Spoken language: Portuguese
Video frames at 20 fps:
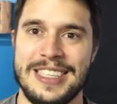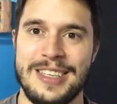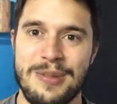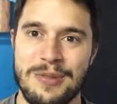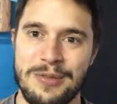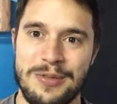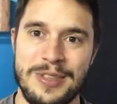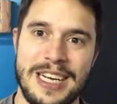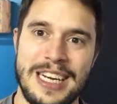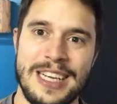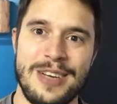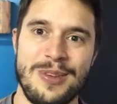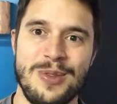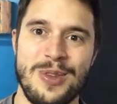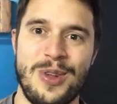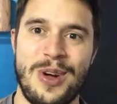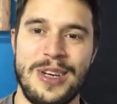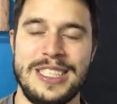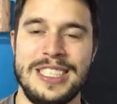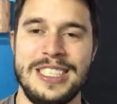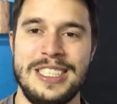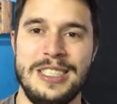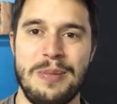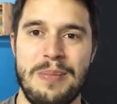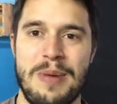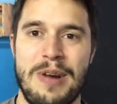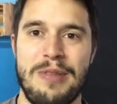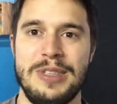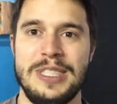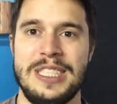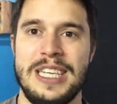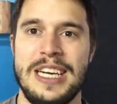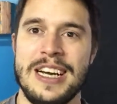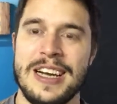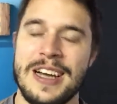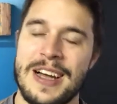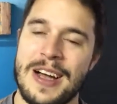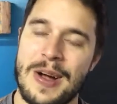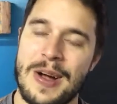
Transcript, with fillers: Então fica aqui um toquezinho para você